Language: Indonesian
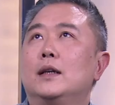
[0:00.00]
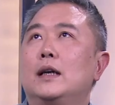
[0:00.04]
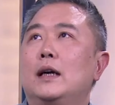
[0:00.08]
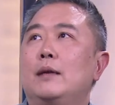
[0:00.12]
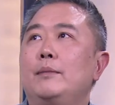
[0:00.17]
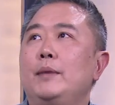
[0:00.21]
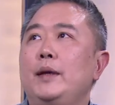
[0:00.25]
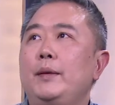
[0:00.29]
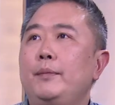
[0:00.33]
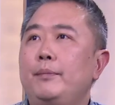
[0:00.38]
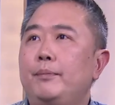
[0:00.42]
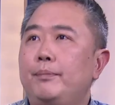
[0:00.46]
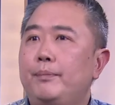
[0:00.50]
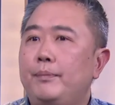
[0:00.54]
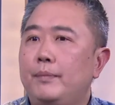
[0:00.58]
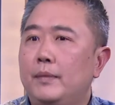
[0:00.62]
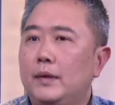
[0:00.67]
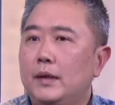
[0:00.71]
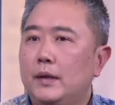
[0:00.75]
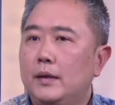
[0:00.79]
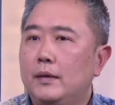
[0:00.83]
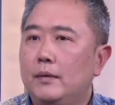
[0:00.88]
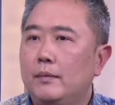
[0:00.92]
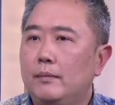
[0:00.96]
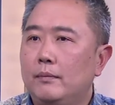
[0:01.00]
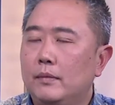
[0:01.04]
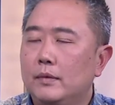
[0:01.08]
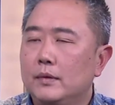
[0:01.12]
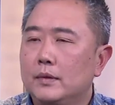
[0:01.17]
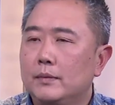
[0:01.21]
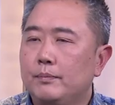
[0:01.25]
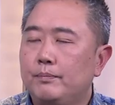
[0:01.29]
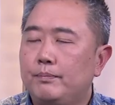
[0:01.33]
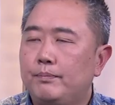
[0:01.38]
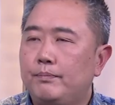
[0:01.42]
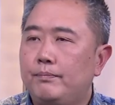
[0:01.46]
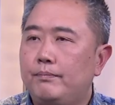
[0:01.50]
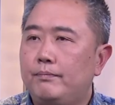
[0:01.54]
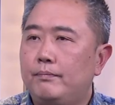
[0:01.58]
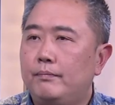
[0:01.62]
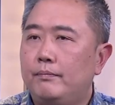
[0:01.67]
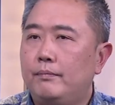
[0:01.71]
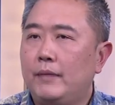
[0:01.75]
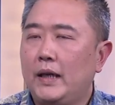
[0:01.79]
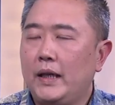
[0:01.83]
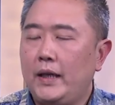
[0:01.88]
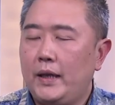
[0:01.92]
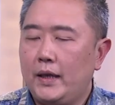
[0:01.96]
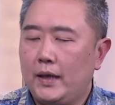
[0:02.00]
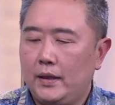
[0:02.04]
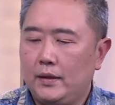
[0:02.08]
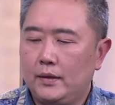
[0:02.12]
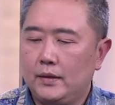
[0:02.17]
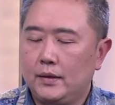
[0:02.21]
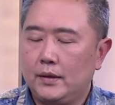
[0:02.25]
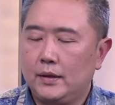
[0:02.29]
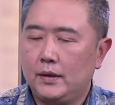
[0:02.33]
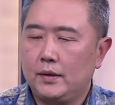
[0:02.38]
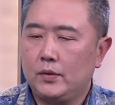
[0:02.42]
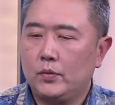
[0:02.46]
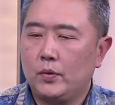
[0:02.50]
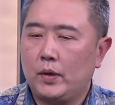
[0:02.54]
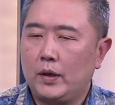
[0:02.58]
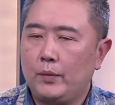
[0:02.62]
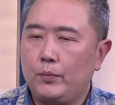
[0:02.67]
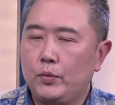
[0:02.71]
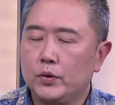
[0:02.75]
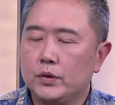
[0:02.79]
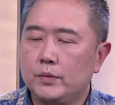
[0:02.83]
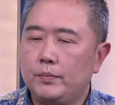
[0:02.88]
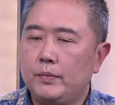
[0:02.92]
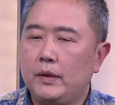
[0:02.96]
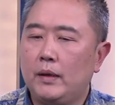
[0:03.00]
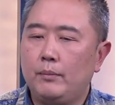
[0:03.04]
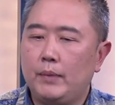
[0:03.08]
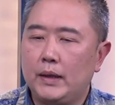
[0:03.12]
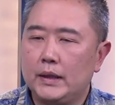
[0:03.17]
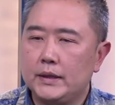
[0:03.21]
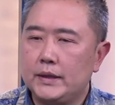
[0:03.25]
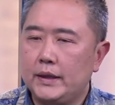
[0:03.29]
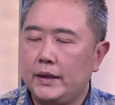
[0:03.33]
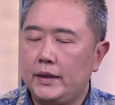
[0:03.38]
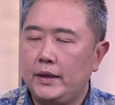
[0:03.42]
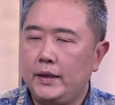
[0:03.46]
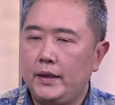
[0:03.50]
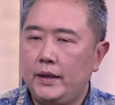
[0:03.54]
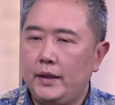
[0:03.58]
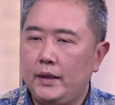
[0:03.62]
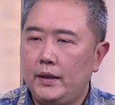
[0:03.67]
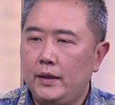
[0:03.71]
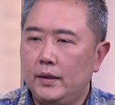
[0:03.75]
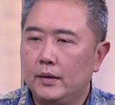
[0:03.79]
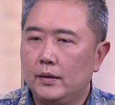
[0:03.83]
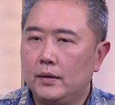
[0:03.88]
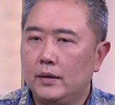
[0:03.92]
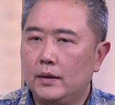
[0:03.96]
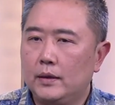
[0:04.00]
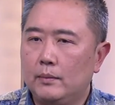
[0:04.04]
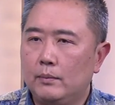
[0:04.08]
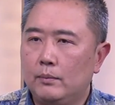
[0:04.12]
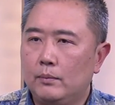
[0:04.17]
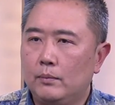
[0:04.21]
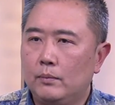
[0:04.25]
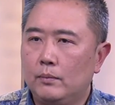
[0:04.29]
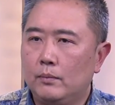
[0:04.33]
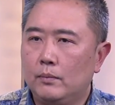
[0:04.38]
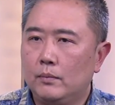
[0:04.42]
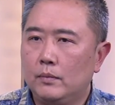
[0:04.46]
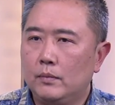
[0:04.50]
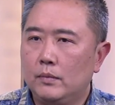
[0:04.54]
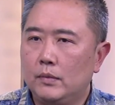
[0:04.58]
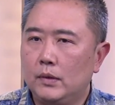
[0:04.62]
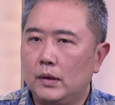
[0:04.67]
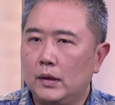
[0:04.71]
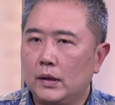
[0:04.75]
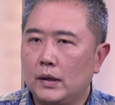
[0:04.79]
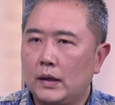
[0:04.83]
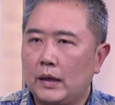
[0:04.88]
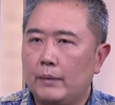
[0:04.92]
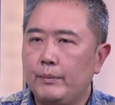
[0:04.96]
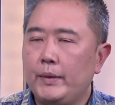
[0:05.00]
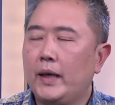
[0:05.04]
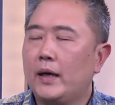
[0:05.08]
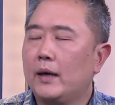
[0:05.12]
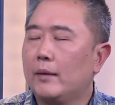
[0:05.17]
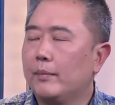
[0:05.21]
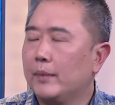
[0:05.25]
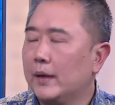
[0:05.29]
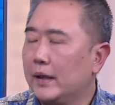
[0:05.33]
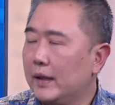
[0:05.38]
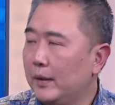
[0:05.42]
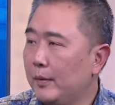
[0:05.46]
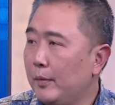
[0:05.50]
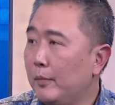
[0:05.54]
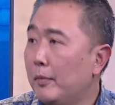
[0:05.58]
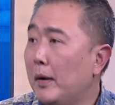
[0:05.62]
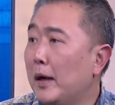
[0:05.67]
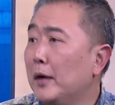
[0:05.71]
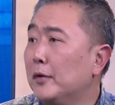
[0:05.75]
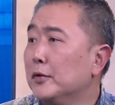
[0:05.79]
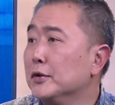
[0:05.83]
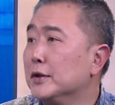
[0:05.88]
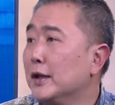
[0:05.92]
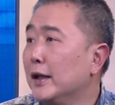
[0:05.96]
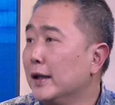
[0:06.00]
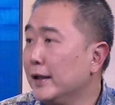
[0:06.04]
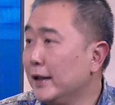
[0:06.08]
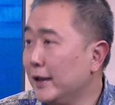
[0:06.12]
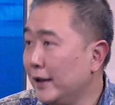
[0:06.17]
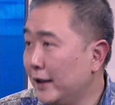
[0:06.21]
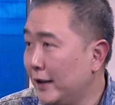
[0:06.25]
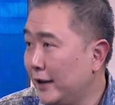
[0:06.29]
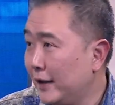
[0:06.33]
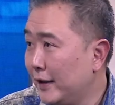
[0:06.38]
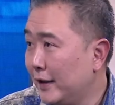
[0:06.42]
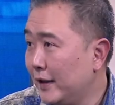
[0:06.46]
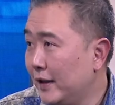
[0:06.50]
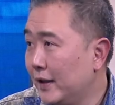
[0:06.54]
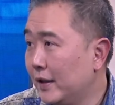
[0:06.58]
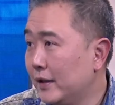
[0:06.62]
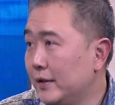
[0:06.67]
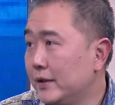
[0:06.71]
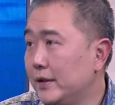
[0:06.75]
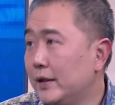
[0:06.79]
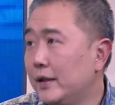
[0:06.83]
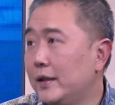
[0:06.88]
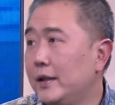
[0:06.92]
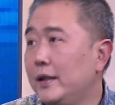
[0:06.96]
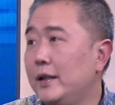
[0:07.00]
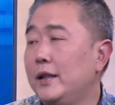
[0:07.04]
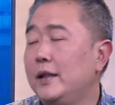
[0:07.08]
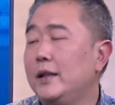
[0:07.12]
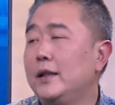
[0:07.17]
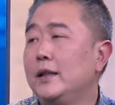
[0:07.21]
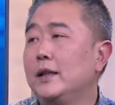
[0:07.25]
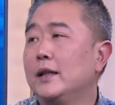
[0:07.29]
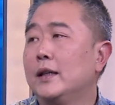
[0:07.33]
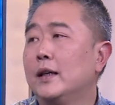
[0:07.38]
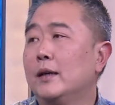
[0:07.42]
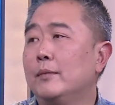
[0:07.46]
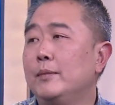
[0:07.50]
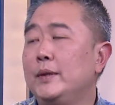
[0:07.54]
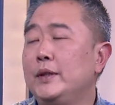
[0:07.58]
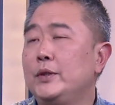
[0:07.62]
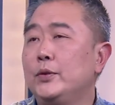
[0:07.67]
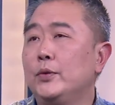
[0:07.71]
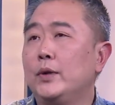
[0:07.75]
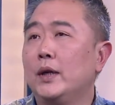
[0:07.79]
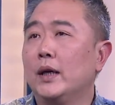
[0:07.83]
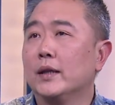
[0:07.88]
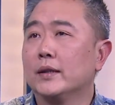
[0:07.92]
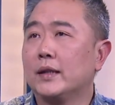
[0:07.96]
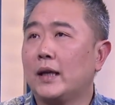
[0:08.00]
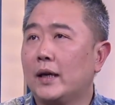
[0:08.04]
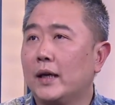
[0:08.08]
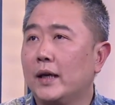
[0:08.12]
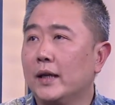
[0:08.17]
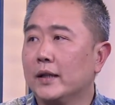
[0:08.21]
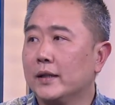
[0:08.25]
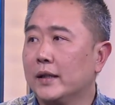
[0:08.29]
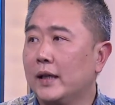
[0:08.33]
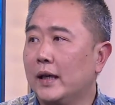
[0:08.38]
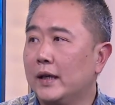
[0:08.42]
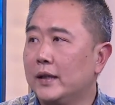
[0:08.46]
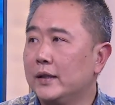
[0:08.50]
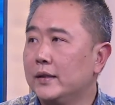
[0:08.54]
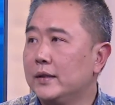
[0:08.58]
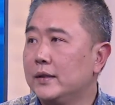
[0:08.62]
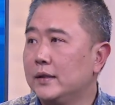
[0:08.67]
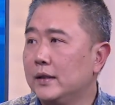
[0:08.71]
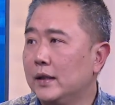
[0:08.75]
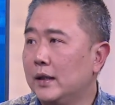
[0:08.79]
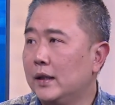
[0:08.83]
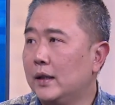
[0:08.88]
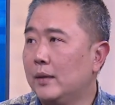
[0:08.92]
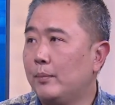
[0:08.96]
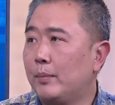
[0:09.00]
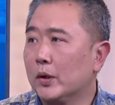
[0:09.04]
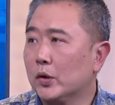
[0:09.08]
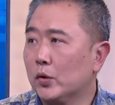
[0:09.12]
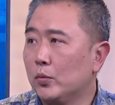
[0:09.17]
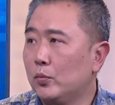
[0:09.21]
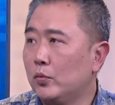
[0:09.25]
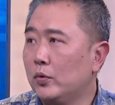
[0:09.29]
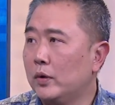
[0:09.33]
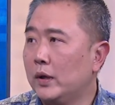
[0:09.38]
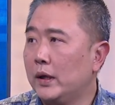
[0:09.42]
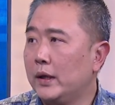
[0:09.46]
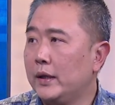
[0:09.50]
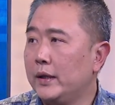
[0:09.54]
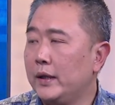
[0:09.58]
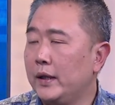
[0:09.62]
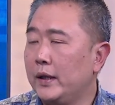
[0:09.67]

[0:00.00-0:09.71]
kami melihat 2019 ini kami harapkan lebih bagus lagi ya. Jadi kami juga targetkan uh, pertumbuhan